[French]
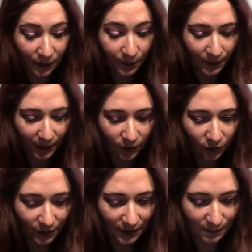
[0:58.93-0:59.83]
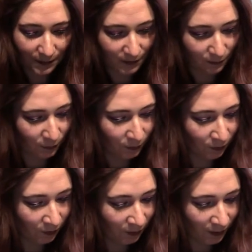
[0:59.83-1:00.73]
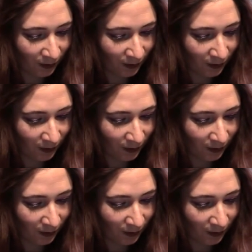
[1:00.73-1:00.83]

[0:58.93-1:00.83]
Et puis un gentil petit mot.